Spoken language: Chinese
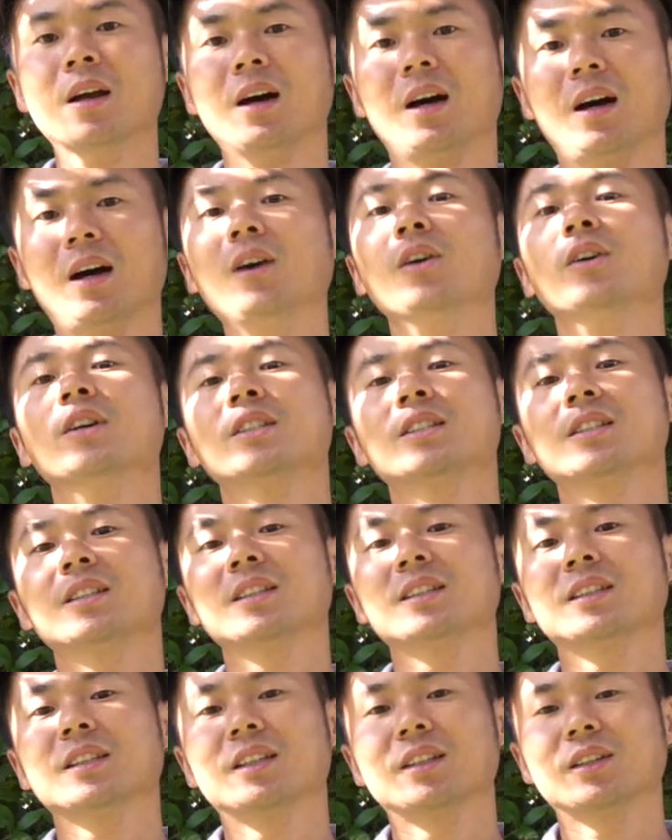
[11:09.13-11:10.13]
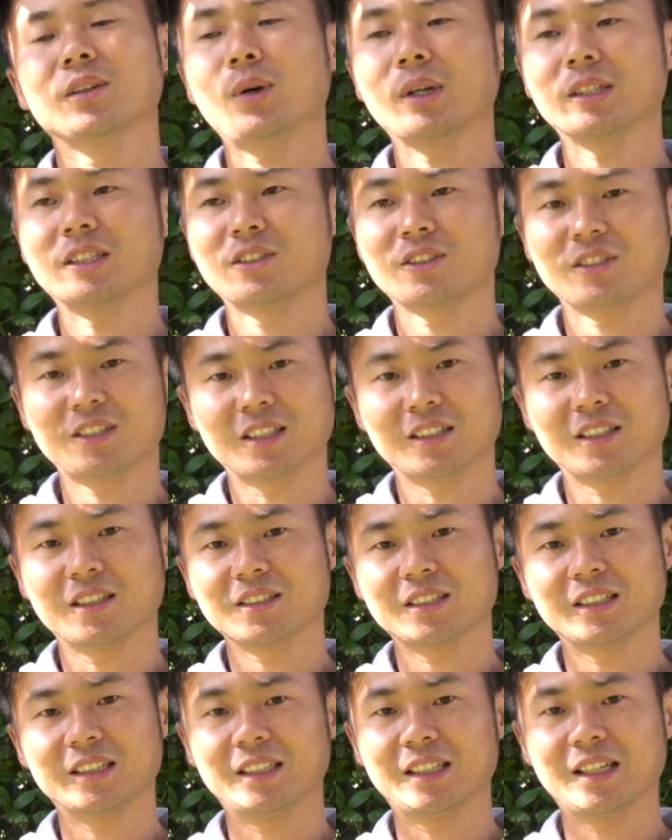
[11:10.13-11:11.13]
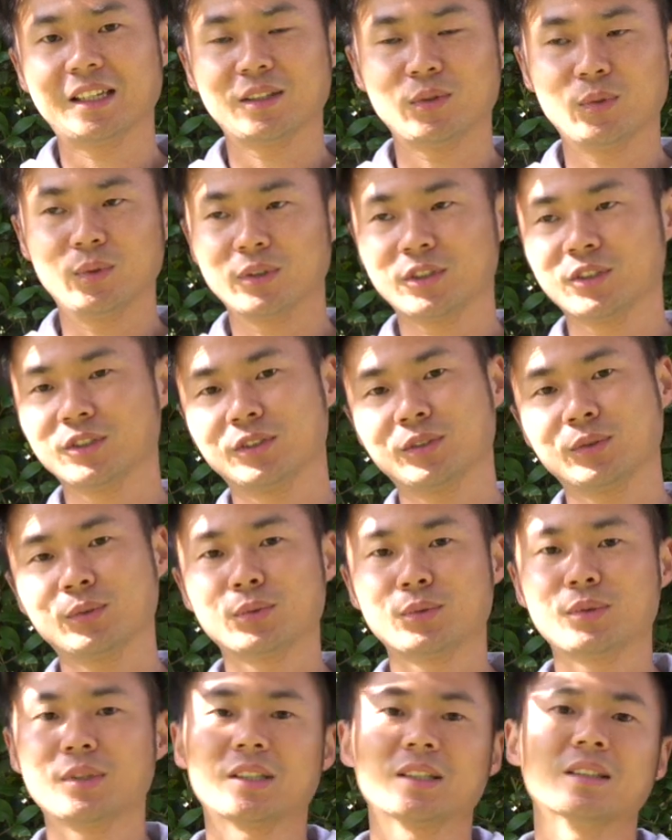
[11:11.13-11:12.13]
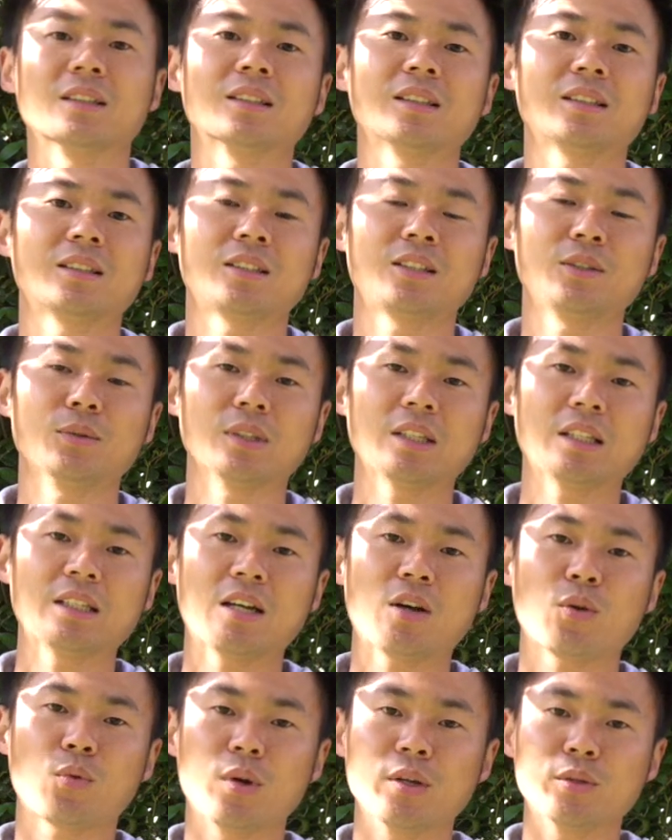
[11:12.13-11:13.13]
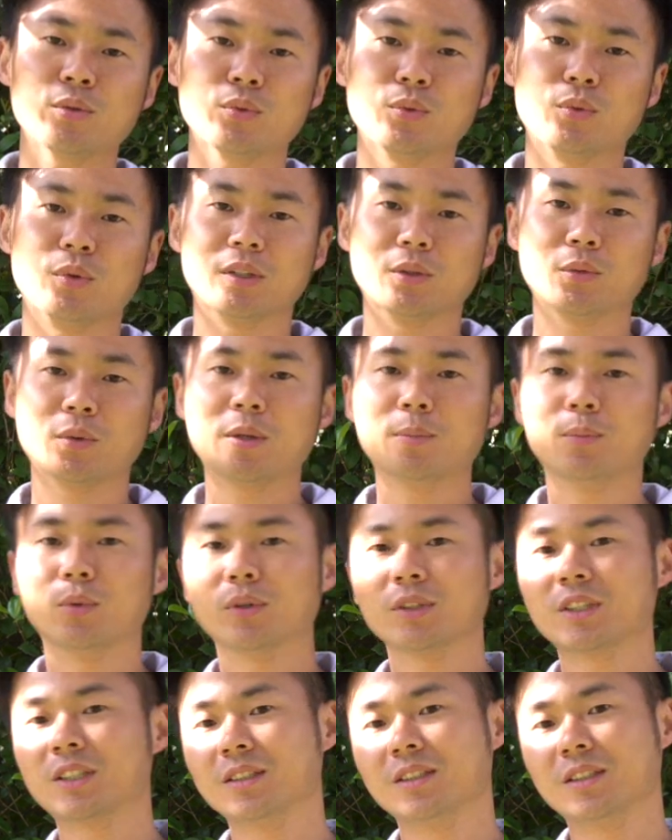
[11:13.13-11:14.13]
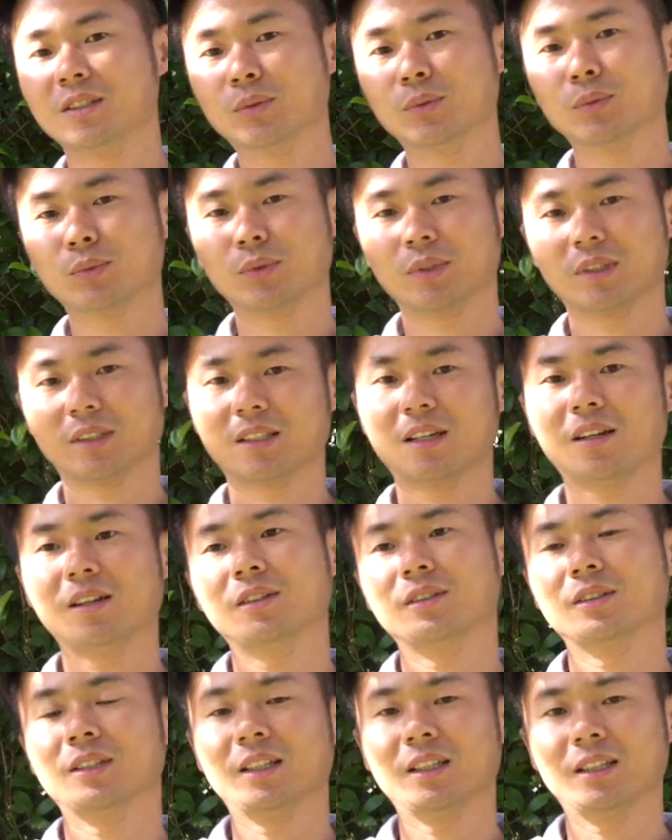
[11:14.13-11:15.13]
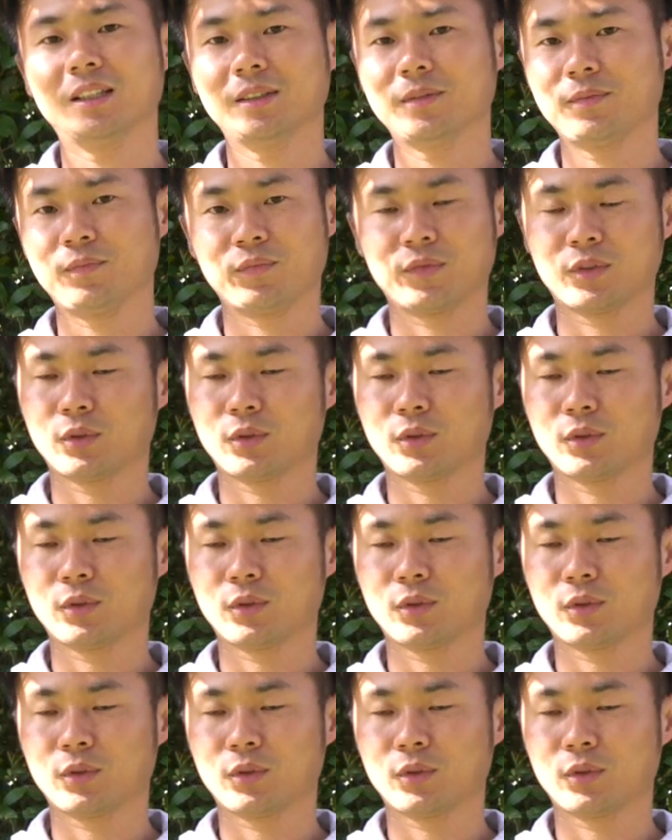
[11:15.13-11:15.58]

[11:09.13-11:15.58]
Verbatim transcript: 好，今天的话题就讲到这里了，我是顾俊，希望大家关注我的微博悉尼顾俊，然后呃